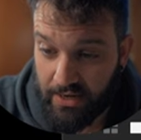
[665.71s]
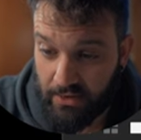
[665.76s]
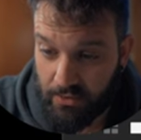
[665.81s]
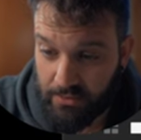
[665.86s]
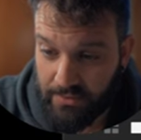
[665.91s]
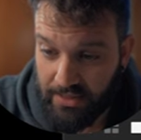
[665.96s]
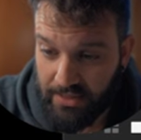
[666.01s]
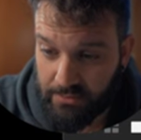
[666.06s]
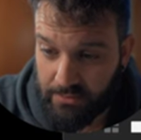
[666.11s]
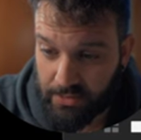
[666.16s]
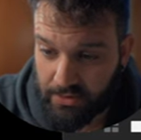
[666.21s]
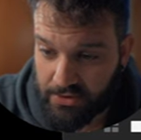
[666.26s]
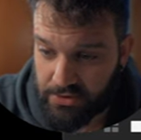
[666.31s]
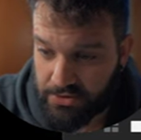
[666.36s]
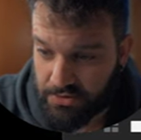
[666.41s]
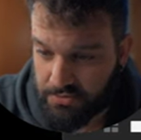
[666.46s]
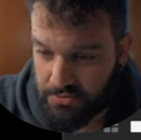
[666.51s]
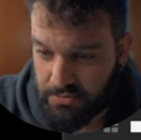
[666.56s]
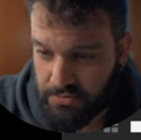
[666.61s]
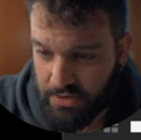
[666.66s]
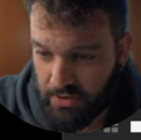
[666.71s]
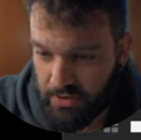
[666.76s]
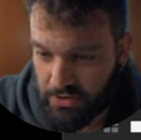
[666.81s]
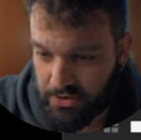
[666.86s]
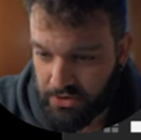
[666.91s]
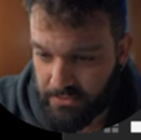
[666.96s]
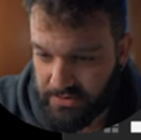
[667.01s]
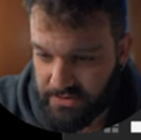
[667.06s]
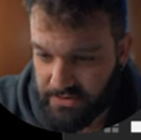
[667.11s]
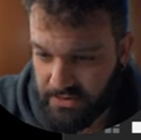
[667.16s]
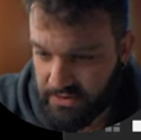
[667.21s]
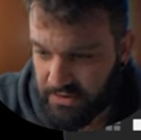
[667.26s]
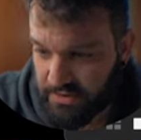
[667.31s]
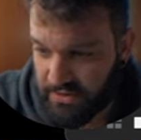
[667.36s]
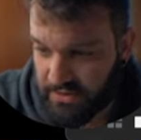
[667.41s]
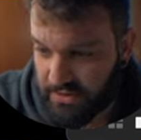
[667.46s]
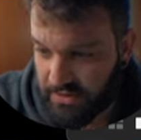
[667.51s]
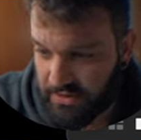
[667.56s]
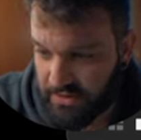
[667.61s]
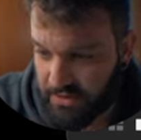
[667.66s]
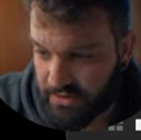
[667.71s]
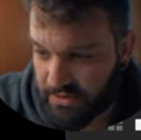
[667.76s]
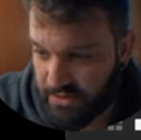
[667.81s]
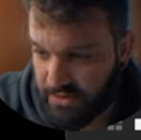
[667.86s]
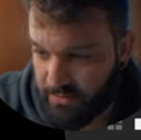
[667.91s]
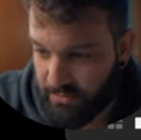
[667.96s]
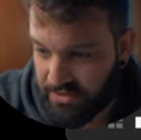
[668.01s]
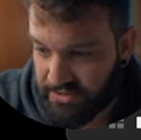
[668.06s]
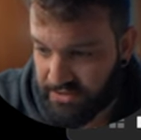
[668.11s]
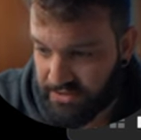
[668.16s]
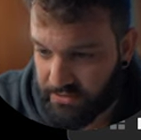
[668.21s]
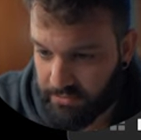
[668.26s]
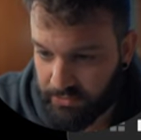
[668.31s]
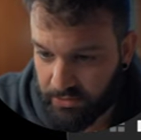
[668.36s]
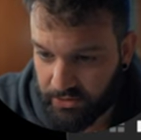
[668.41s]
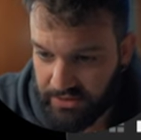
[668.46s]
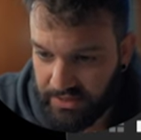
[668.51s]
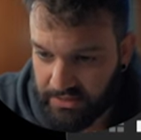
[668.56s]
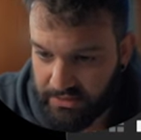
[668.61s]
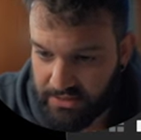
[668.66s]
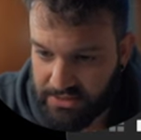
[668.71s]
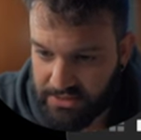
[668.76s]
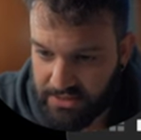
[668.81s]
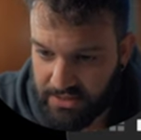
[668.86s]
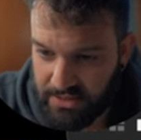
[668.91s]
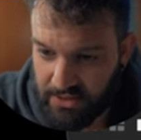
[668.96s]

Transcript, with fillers: aire ¿vale? Porque son, creo que son bastante, bastante importantes